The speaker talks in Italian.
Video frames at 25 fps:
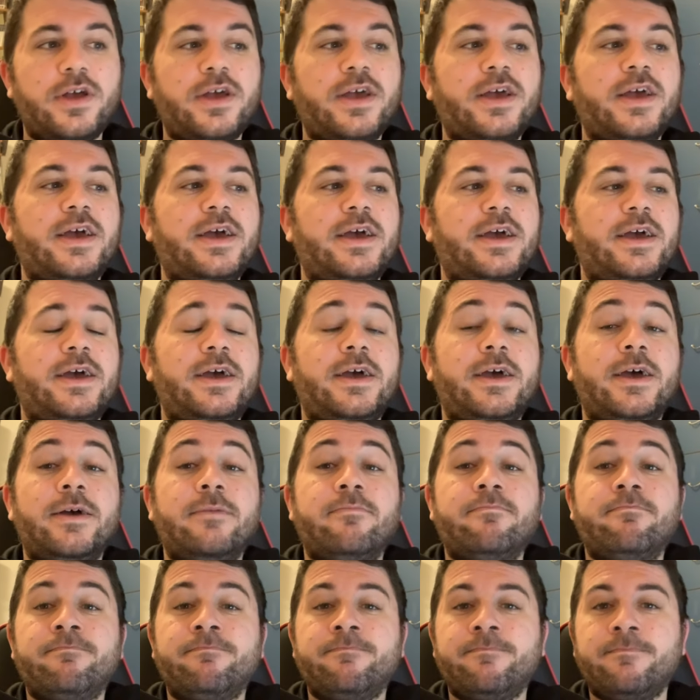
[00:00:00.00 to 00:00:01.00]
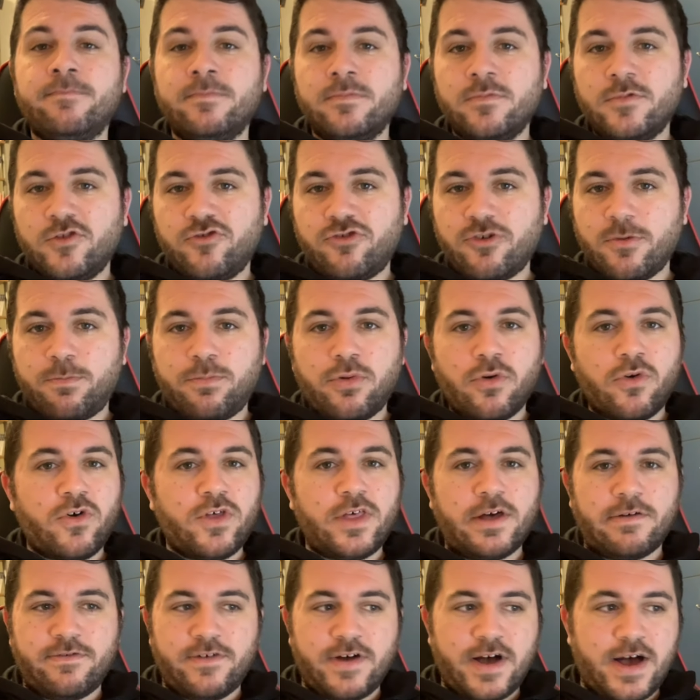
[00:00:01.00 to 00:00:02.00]
c'è poco
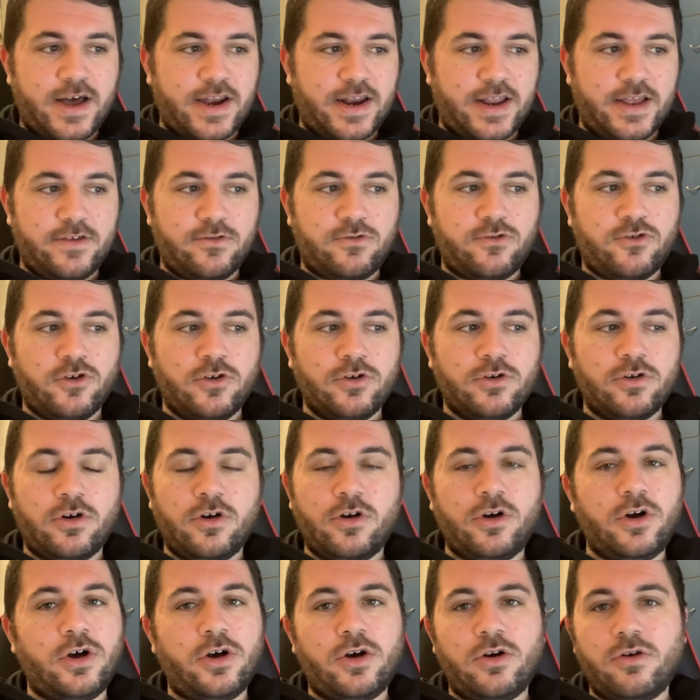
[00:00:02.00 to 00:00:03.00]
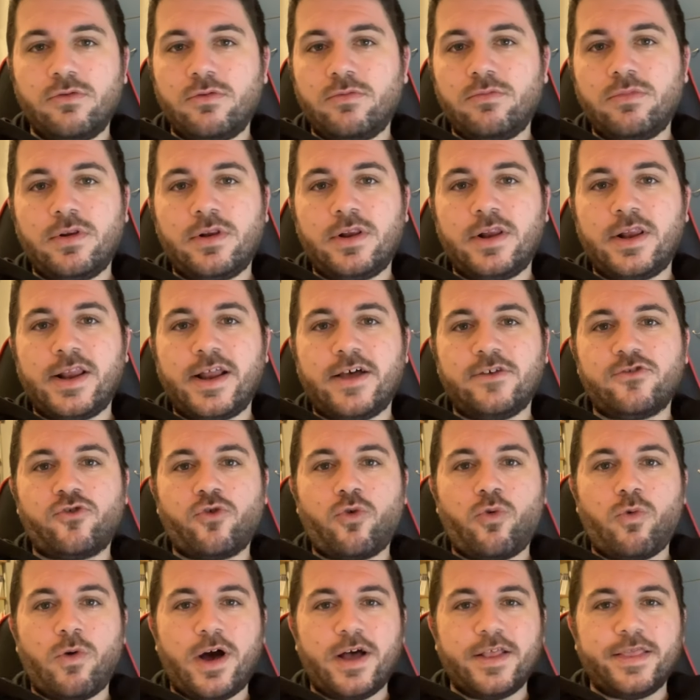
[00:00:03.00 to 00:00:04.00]
da fare, sono la
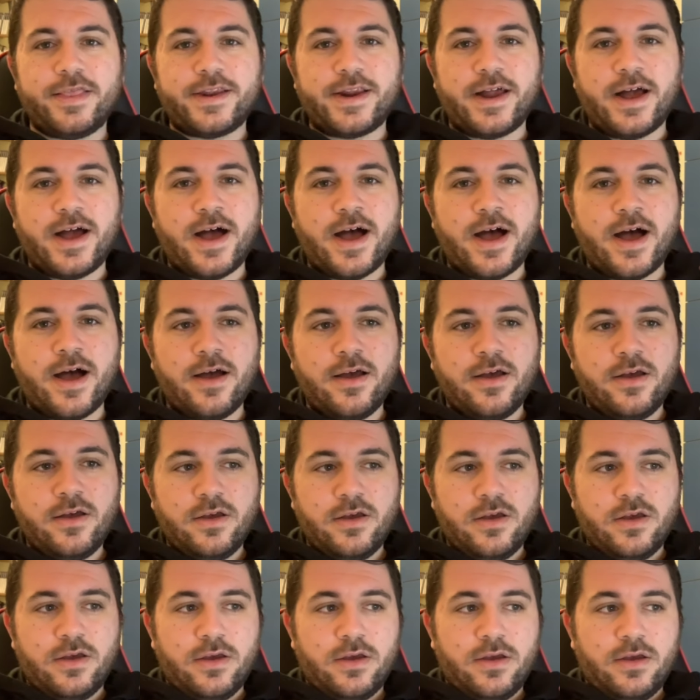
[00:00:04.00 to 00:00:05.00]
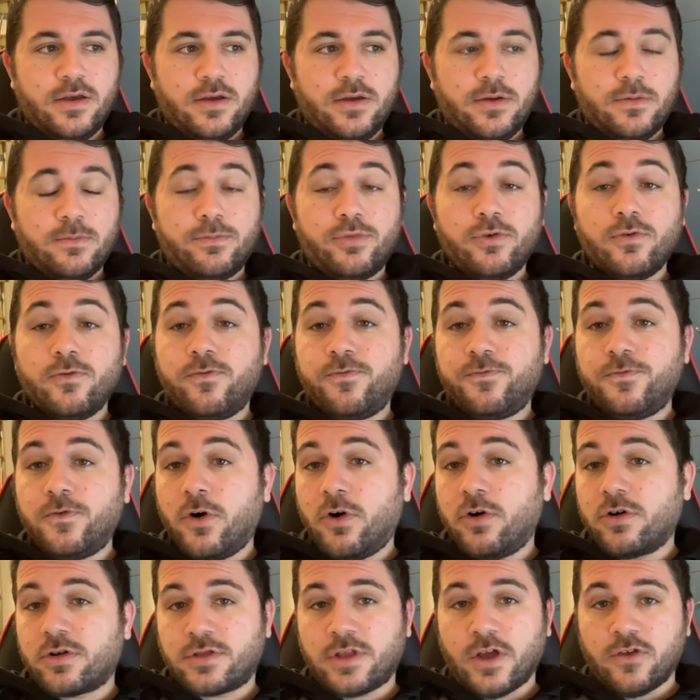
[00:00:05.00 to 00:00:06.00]
squadra più
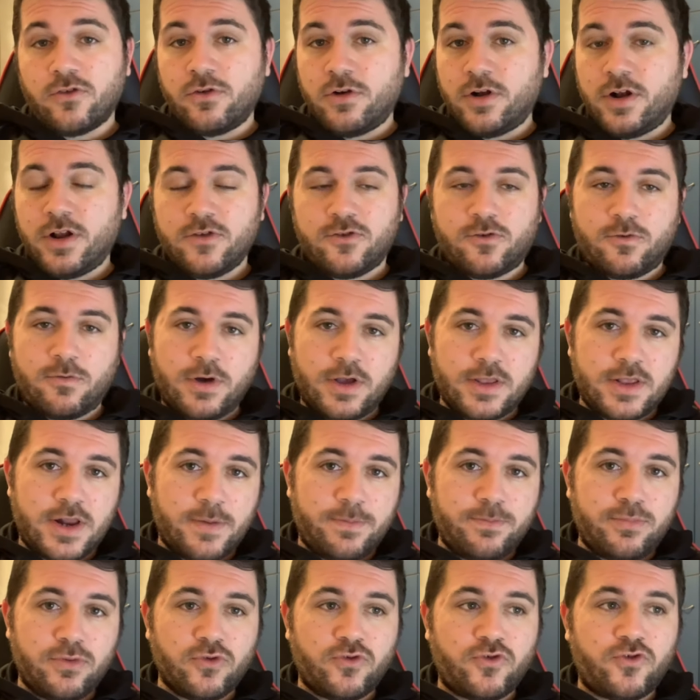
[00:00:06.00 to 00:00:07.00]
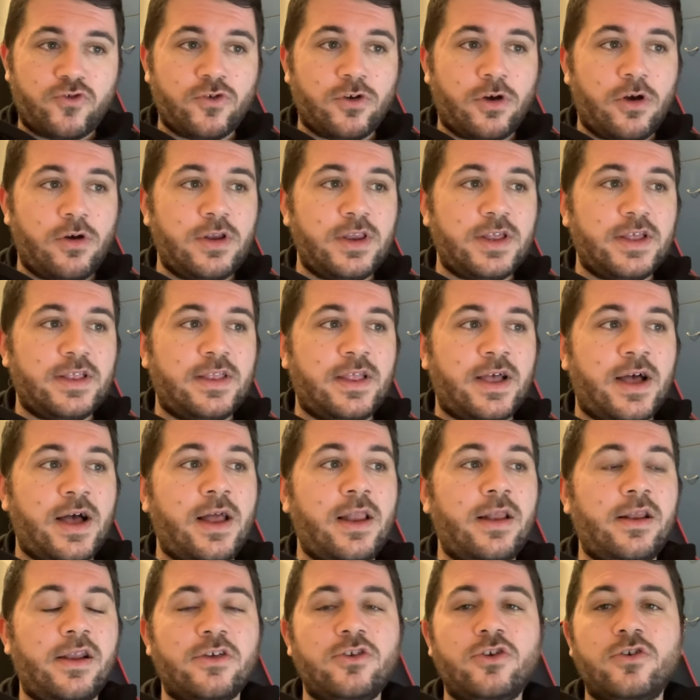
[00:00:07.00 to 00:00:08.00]
forte, sono la squadra più solida,
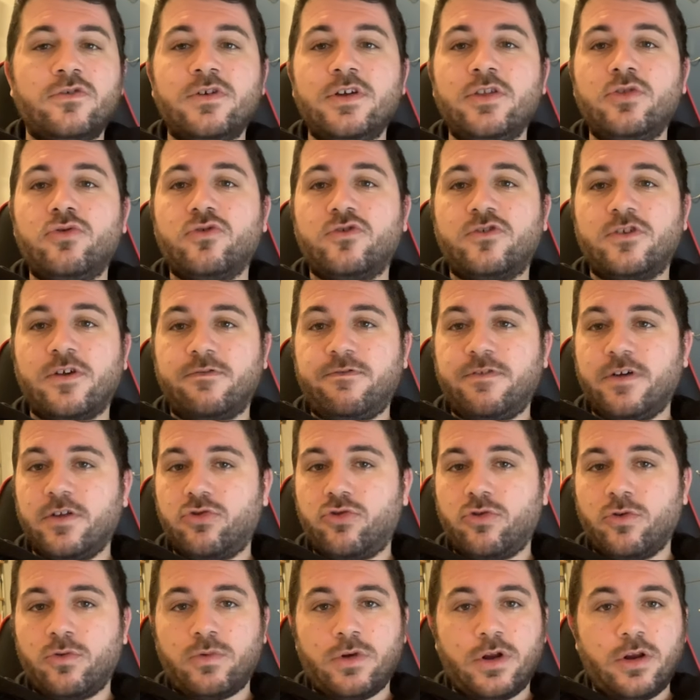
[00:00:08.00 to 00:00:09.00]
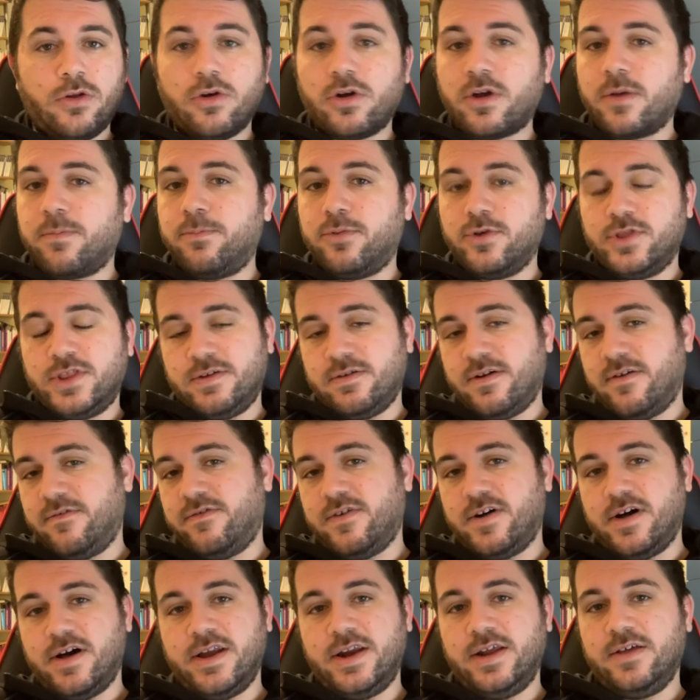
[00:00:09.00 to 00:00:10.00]
la Juventus ha fatto quello che poteva
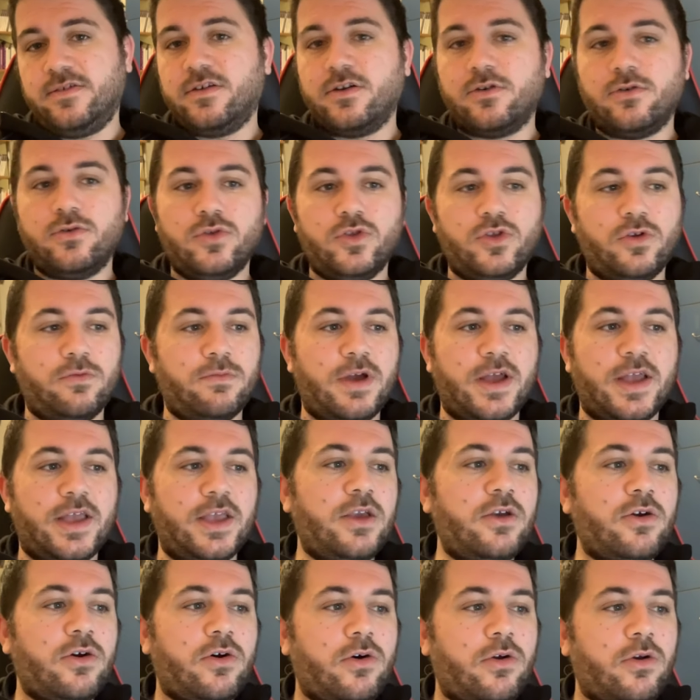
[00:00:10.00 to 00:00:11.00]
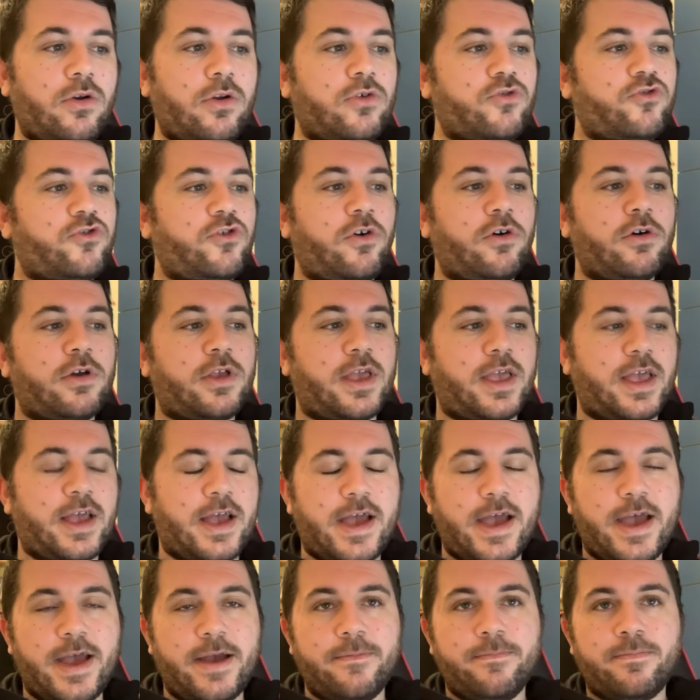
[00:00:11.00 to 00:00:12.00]
fare, secondo me. Io lo so
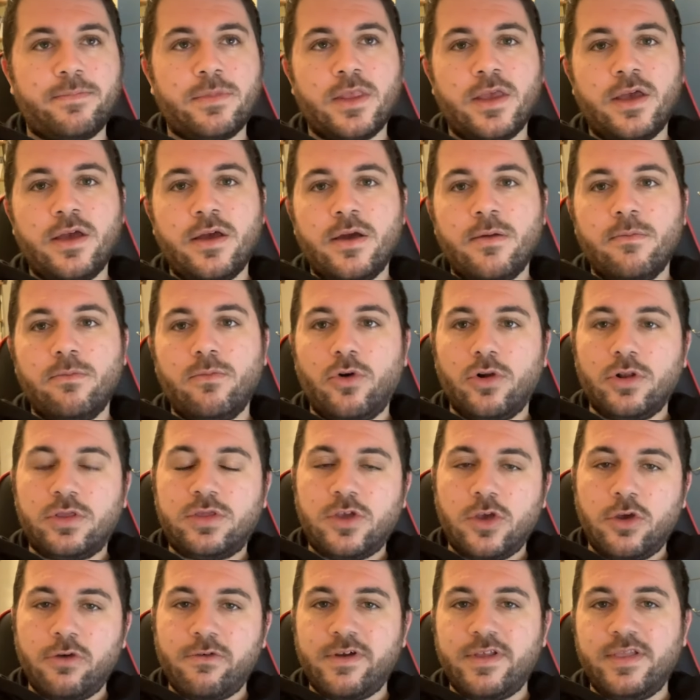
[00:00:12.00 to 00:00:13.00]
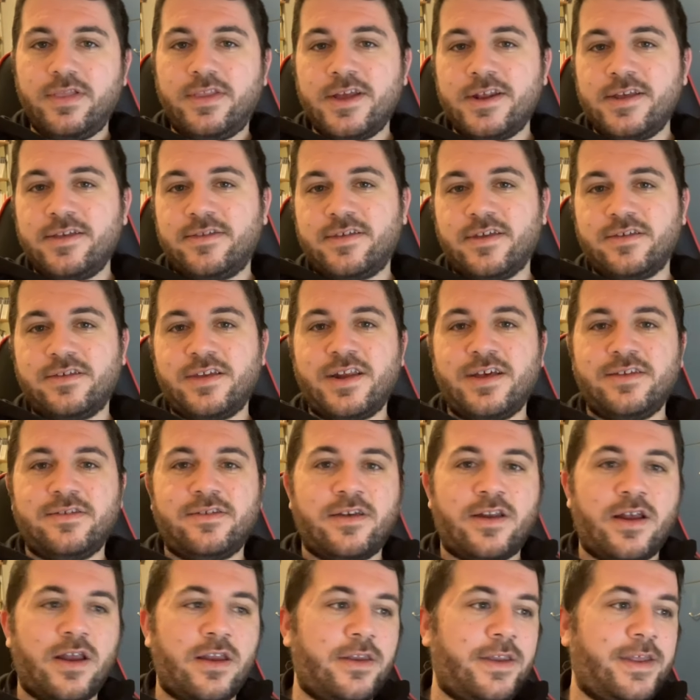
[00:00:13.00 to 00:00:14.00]
che molti juventini stasera
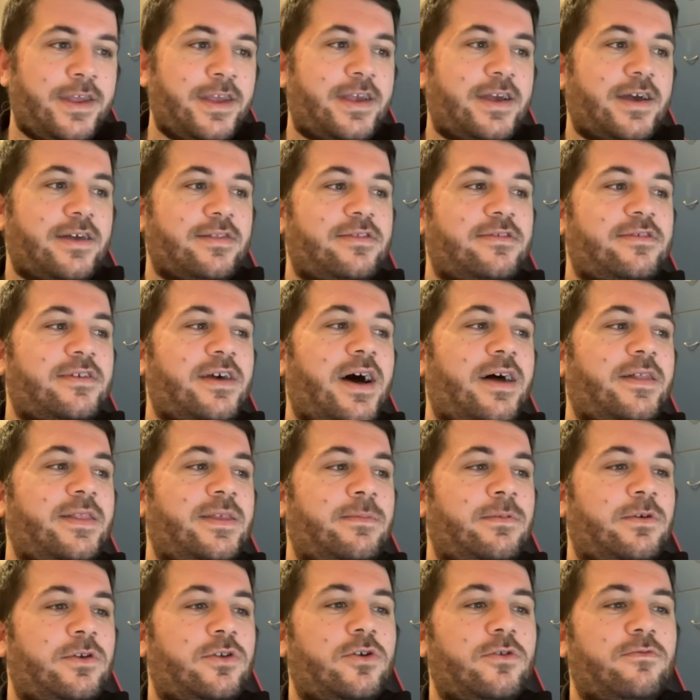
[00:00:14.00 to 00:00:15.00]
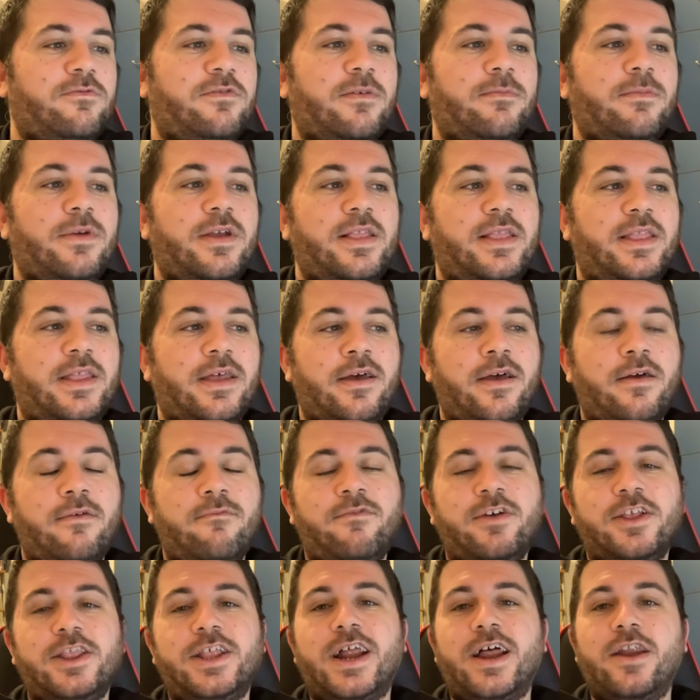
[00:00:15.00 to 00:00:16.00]
saranno incazzati perché ovviamente
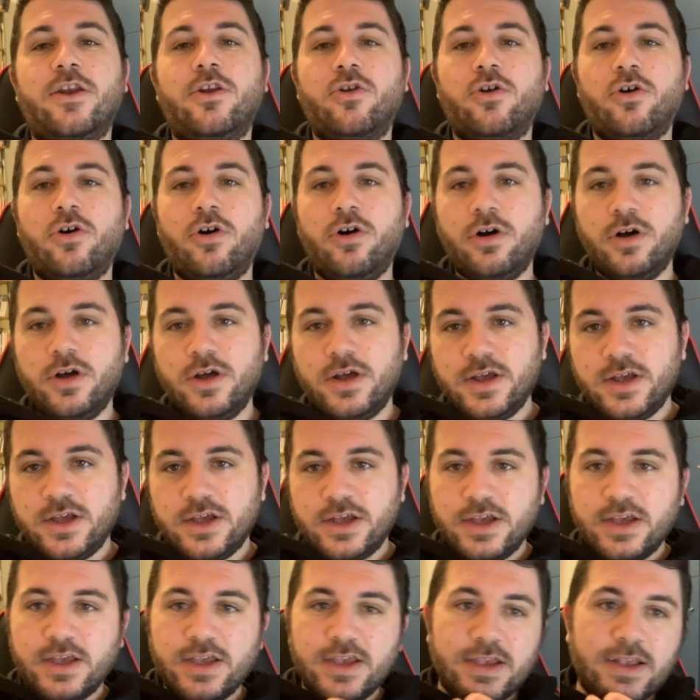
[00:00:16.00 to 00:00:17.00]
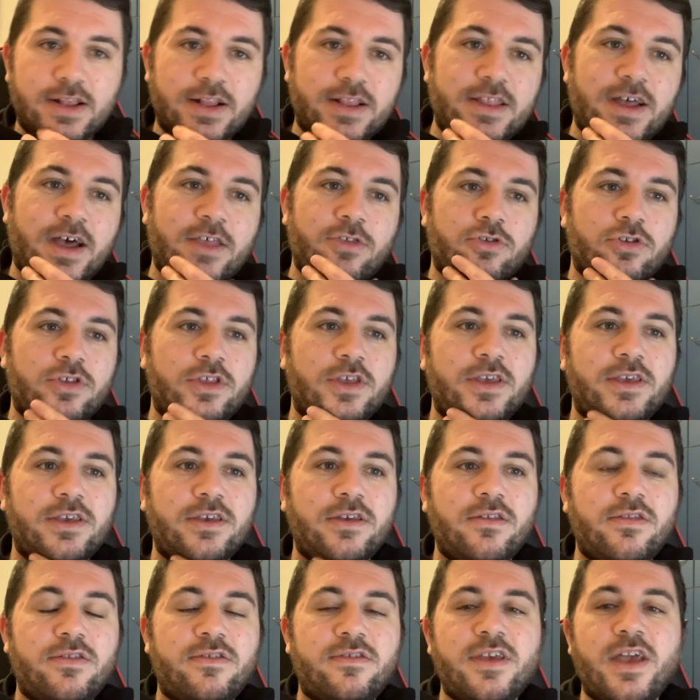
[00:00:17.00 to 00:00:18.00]
vedranno il dato
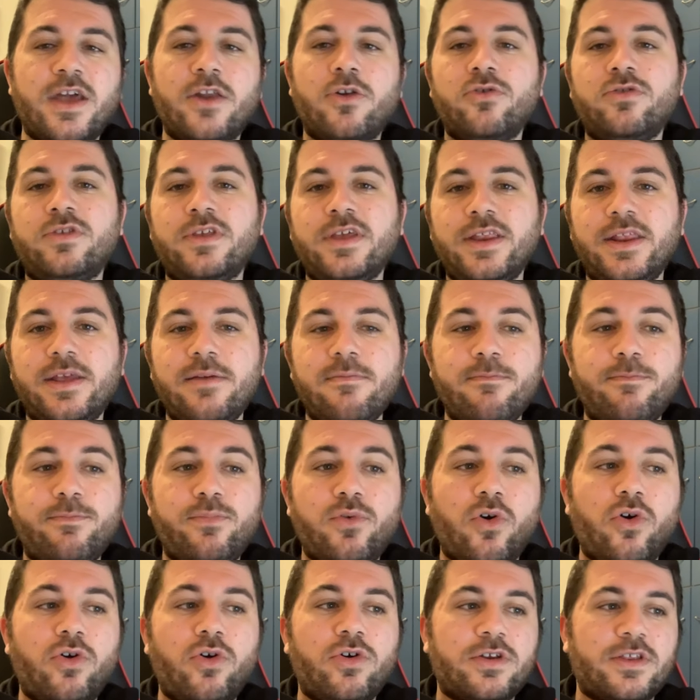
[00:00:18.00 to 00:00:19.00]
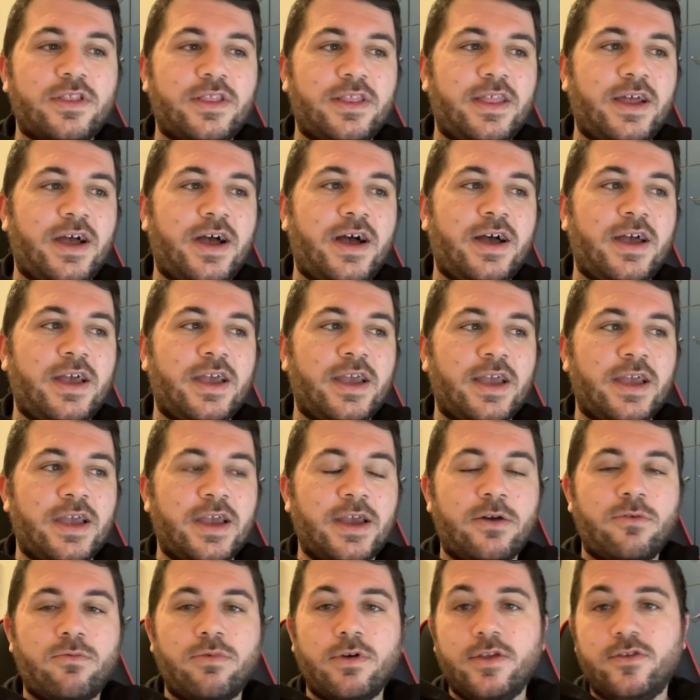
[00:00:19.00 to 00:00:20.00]
degli zero tiri in porta
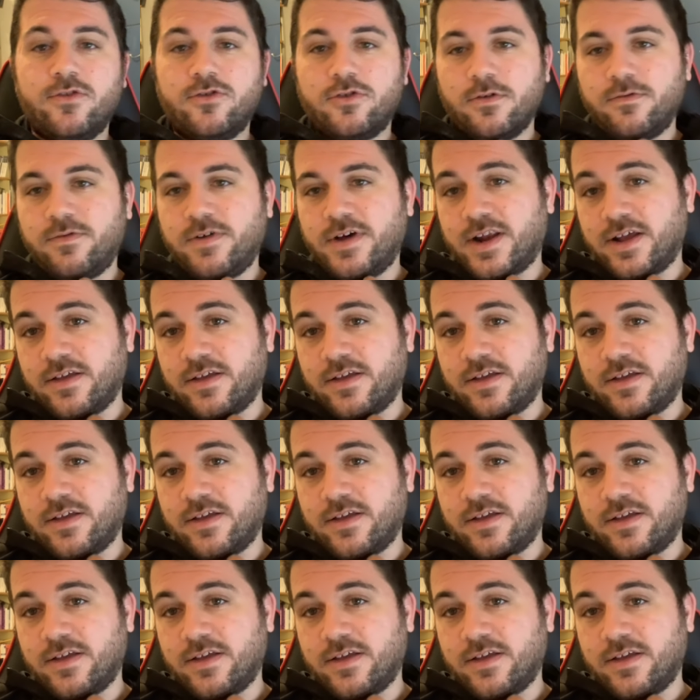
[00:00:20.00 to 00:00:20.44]
e questo farà